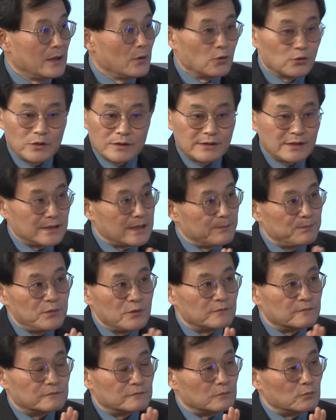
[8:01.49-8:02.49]
我觉得这些
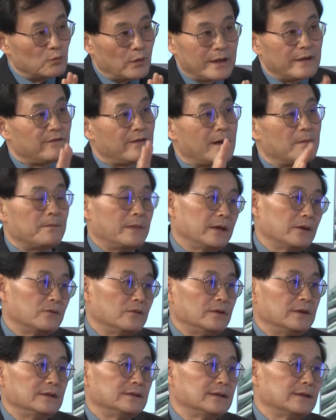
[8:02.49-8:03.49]
不违反美
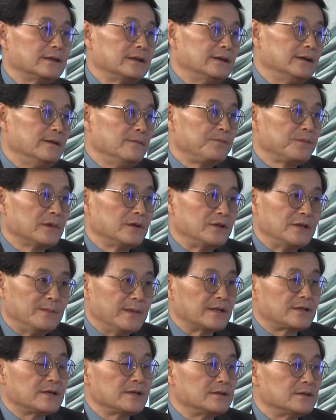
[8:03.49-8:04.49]
国的这个移
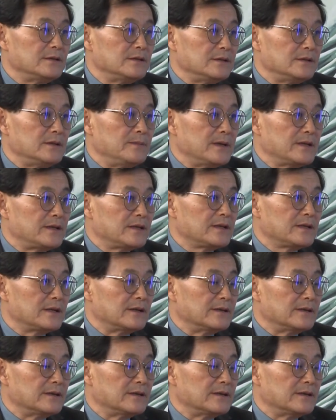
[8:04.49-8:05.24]
民政移民精神。